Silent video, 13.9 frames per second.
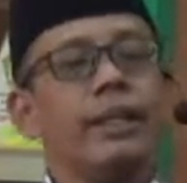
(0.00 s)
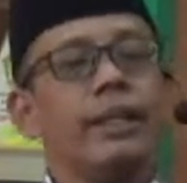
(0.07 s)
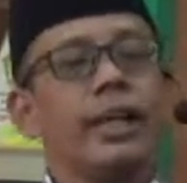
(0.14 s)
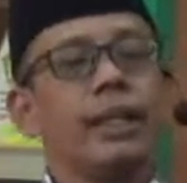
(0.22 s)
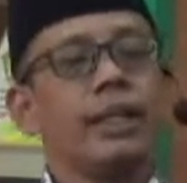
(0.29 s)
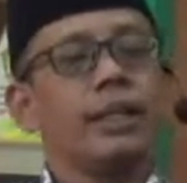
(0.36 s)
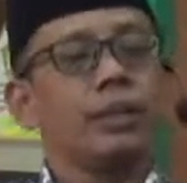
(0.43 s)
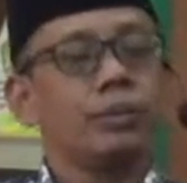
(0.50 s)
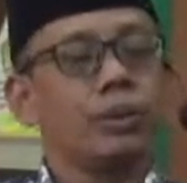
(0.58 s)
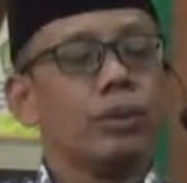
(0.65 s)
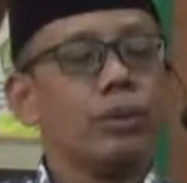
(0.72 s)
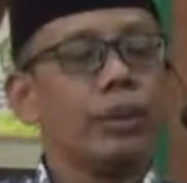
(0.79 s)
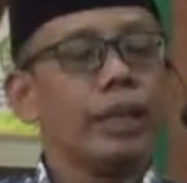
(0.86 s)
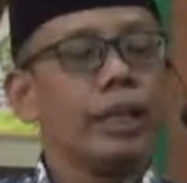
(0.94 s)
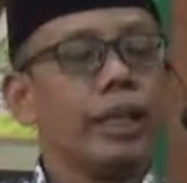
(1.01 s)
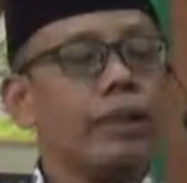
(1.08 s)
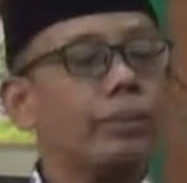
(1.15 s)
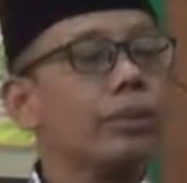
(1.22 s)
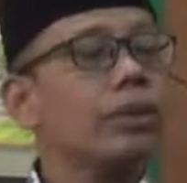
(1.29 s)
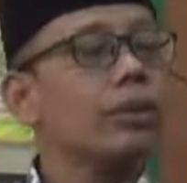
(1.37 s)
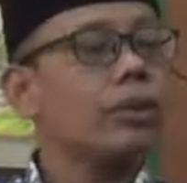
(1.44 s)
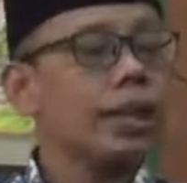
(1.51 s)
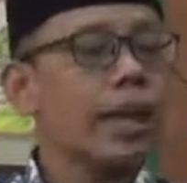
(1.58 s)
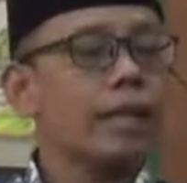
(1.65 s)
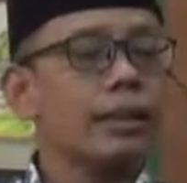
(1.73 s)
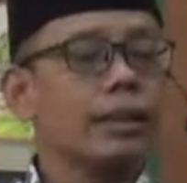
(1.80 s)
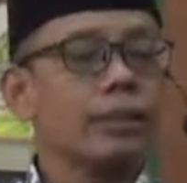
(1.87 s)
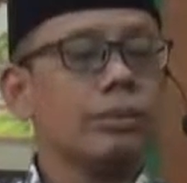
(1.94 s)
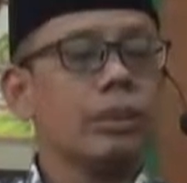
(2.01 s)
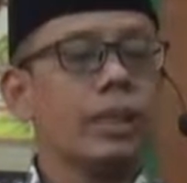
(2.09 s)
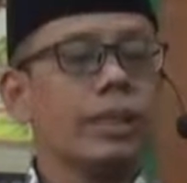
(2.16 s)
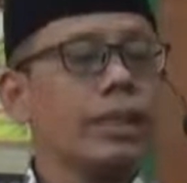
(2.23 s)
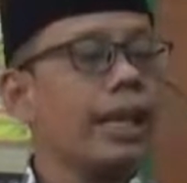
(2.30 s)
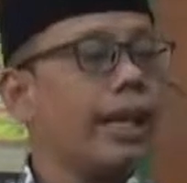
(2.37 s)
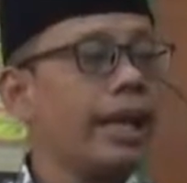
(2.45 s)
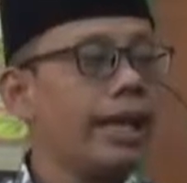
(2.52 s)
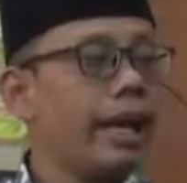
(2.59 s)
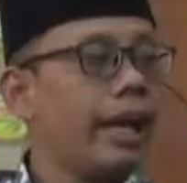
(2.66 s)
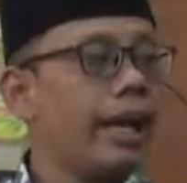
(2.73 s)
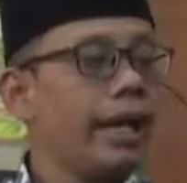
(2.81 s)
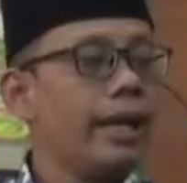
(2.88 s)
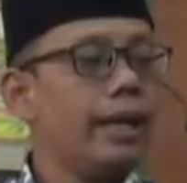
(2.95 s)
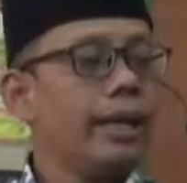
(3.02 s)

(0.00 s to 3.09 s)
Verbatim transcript: Dari 10 ini kebetulan semuanya layak.